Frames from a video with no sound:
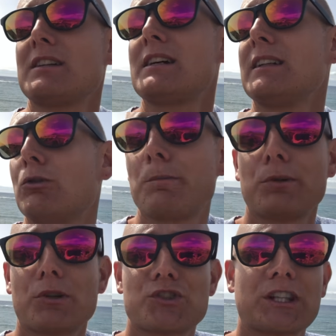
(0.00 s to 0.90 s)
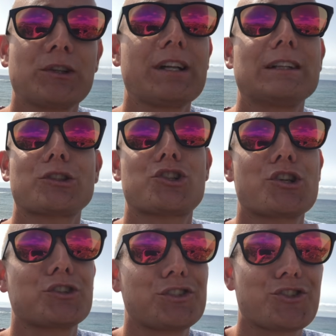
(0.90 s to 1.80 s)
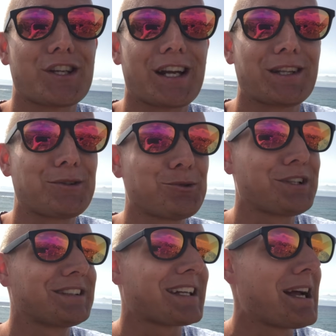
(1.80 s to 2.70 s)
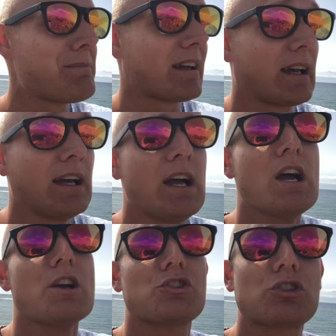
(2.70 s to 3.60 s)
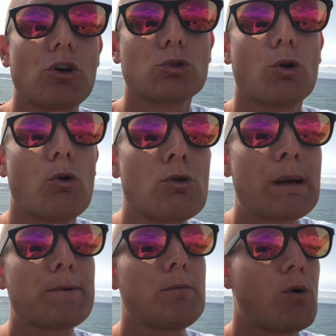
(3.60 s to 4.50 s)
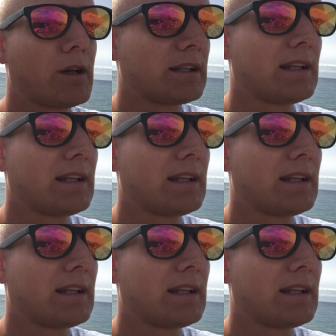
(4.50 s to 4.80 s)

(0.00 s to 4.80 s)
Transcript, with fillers: andare da uno piuttosto che da un altro, cerco di girarli tutti e tre perché sono una più buona